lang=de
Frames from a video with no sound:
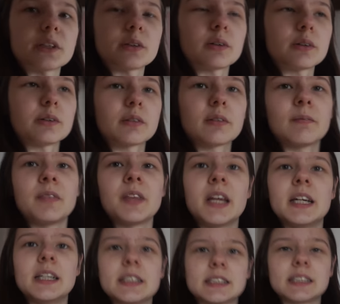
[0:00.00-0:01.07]
in Ordnung.
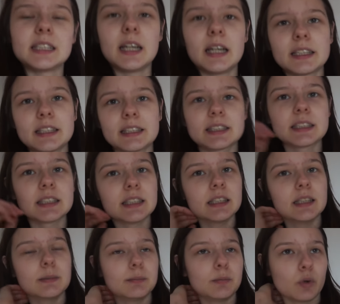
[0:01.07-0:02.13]
Sie hat jetzt ähm,